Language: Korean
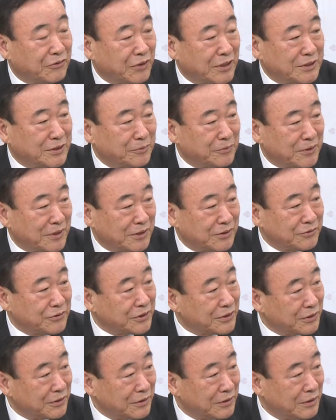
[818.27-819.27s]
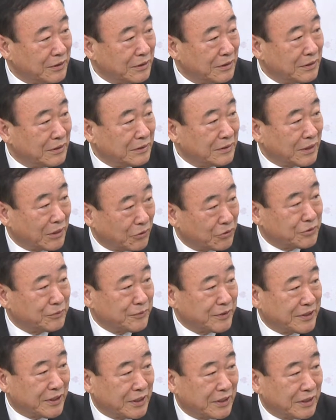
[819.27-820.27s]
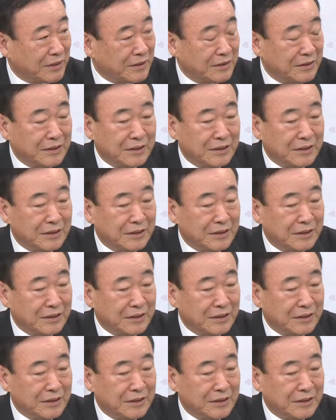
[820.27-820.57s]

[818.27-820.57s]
관심을 가지고 의견을 나눴습니다.